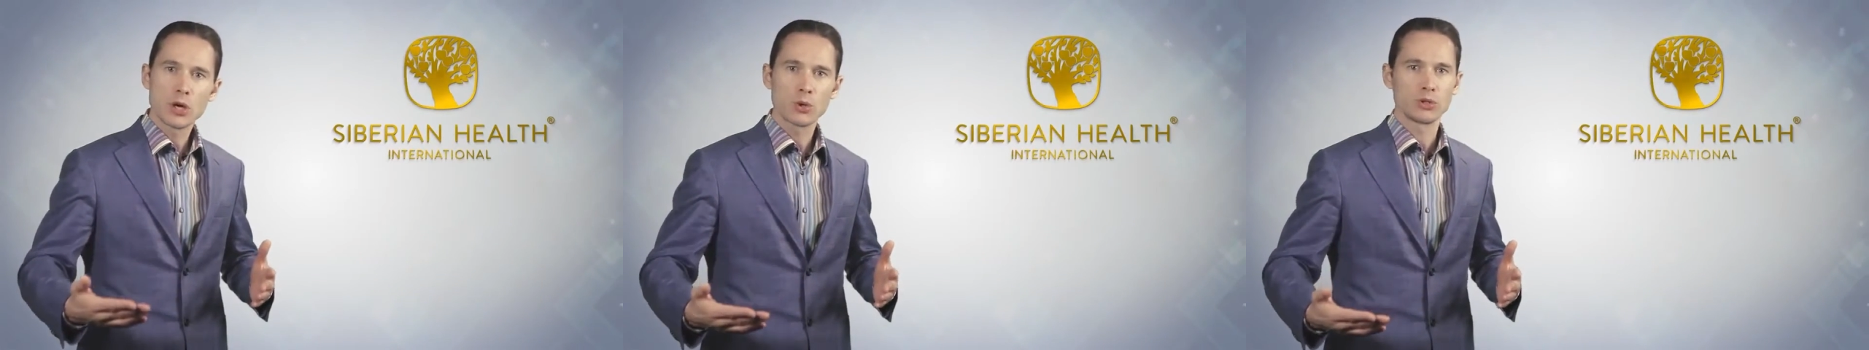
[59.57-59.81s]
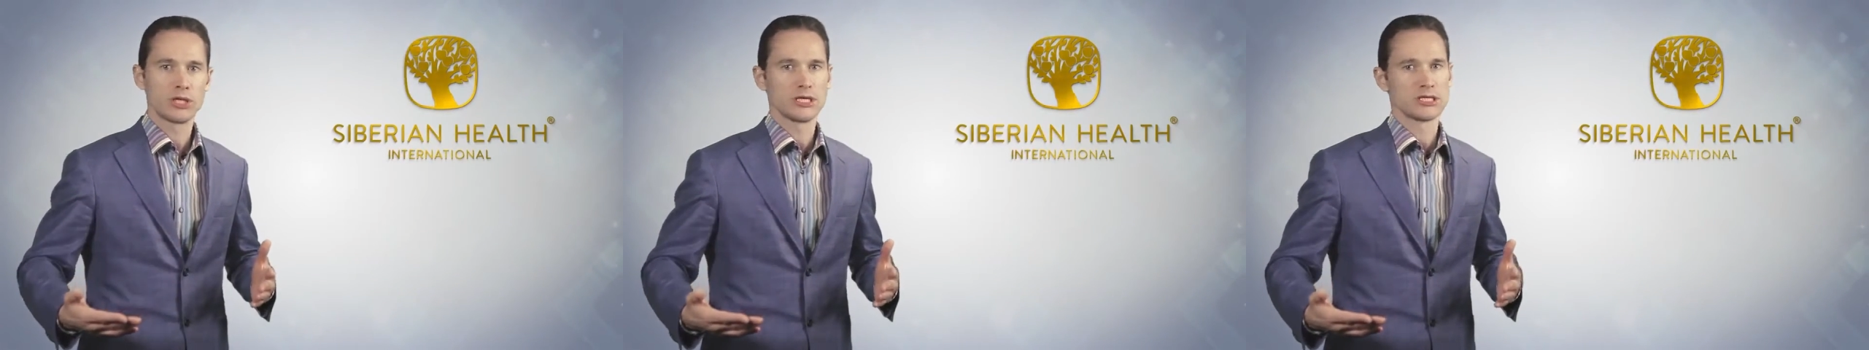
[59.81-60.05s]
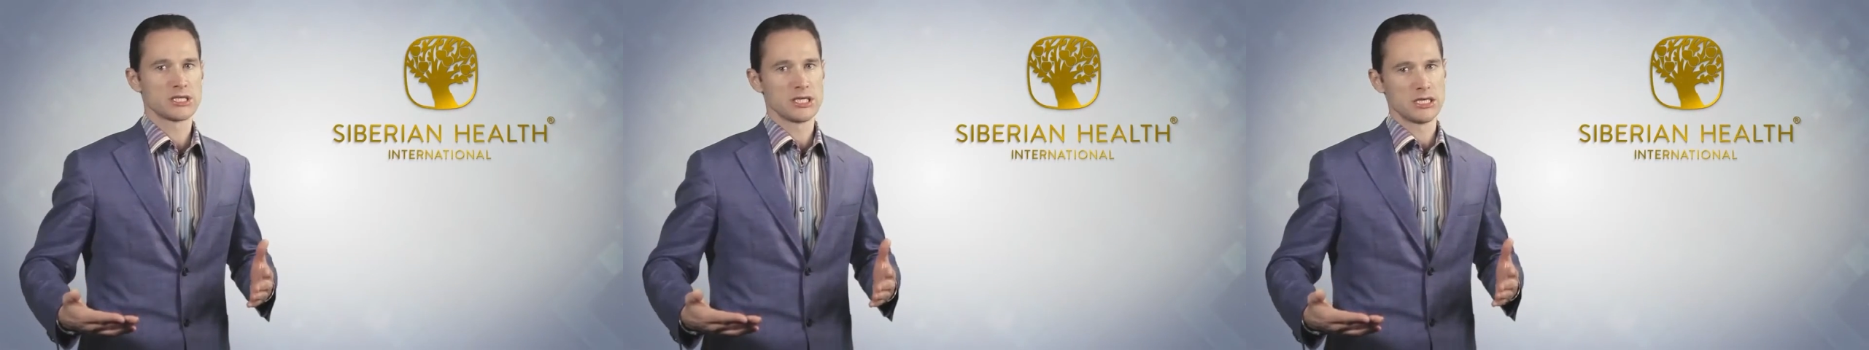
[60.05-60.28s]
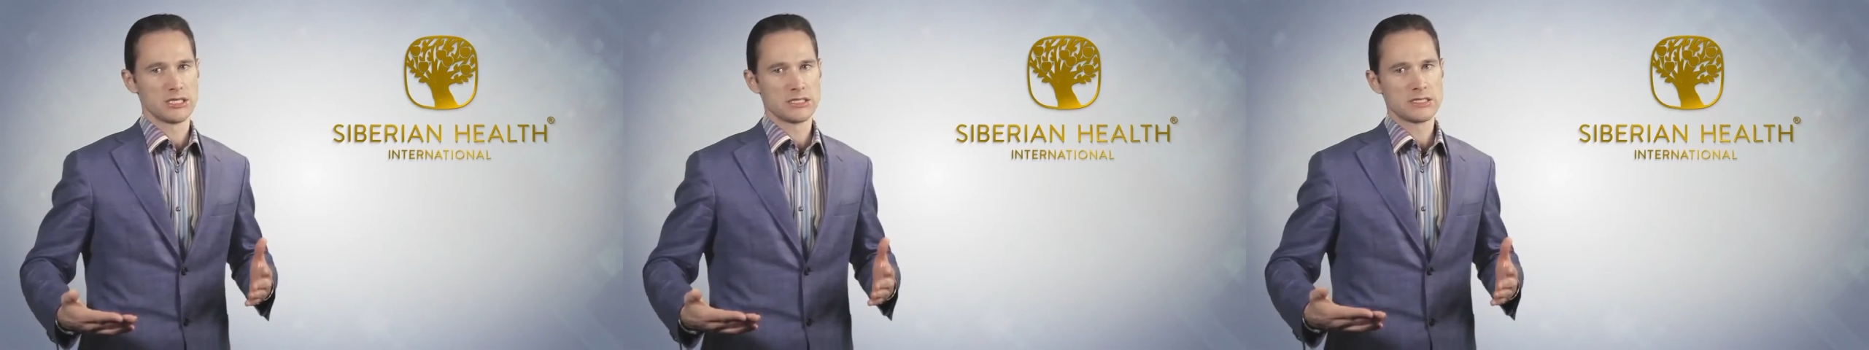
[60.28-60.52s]
khi mọi
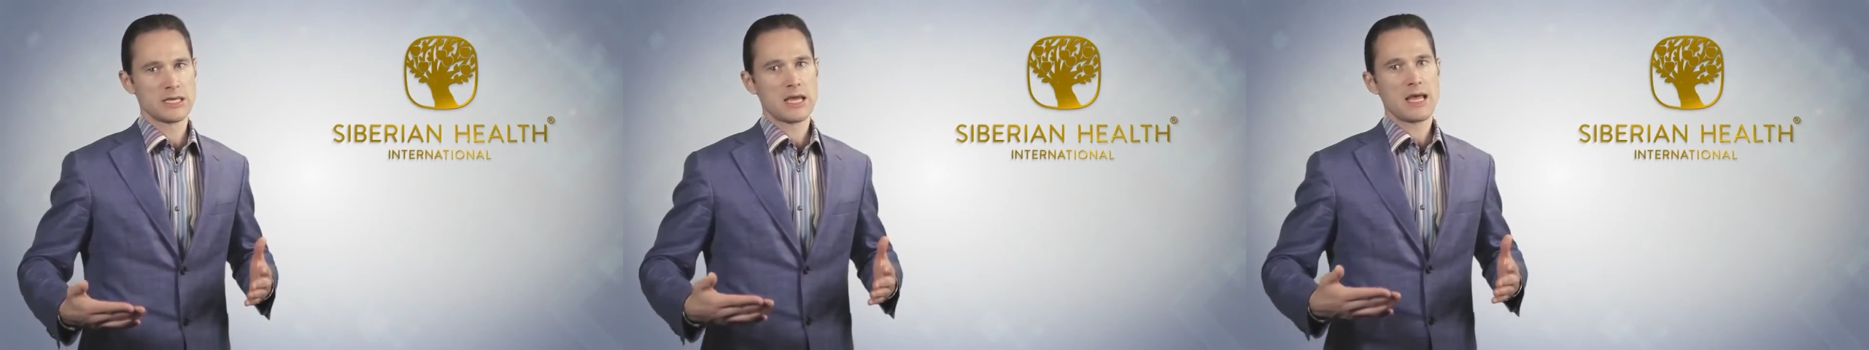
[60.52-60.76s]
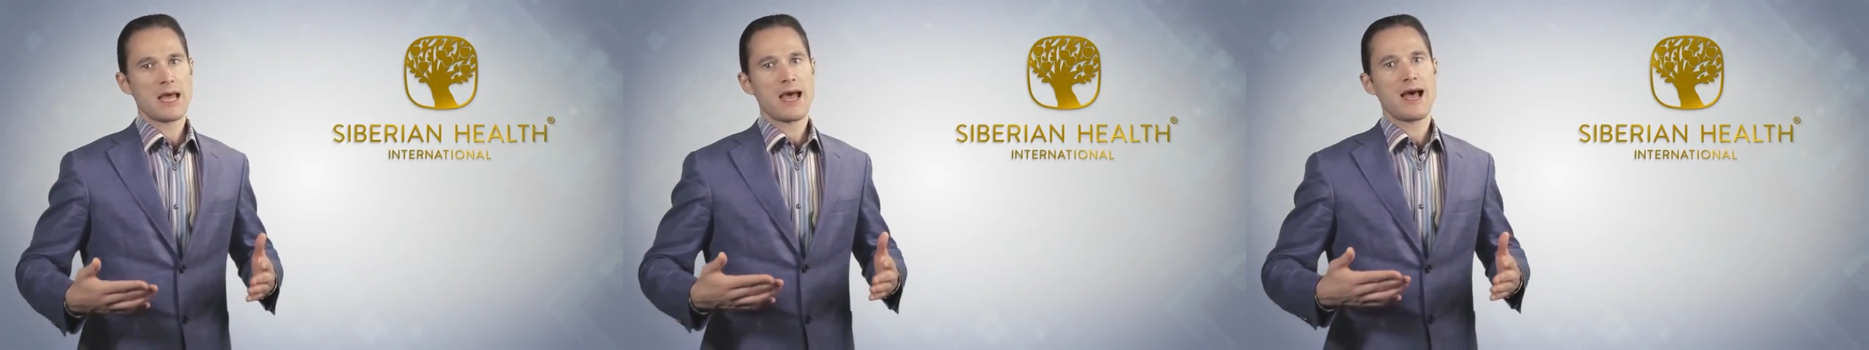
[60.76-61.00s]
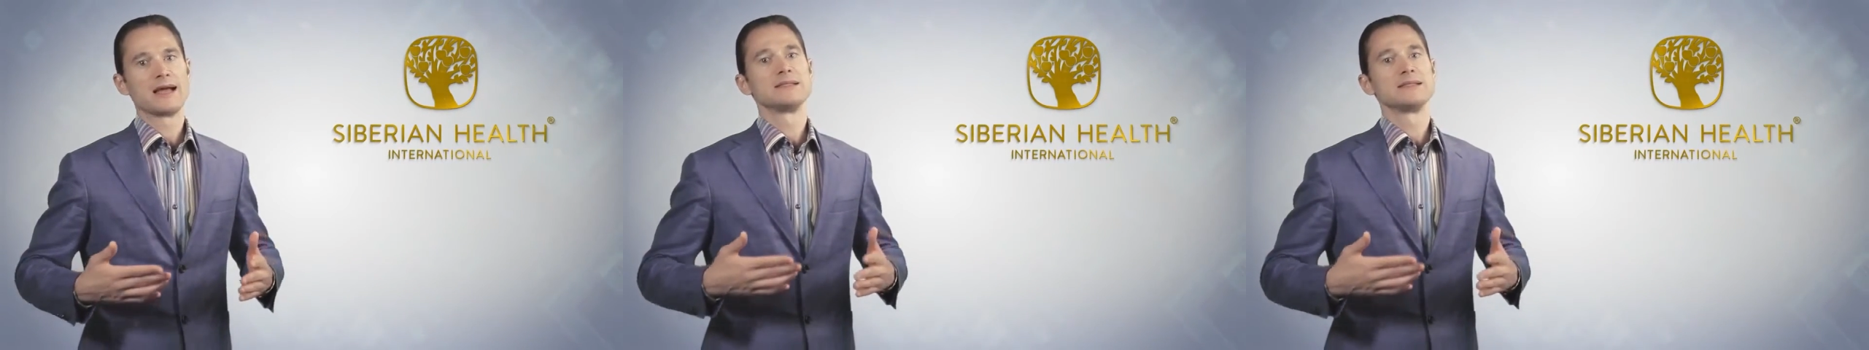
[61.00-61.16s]
chuyện đã trở nên quá